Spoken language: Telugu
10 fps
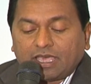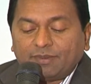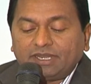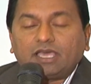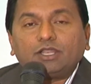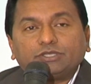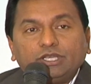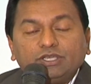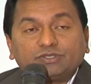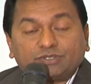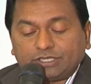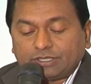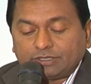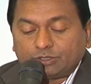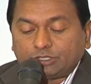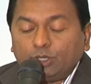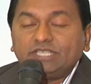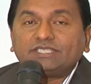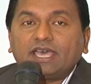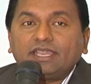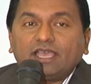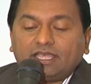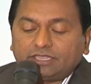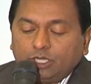అమెరికాలో తెలుగు తొలిసారిగా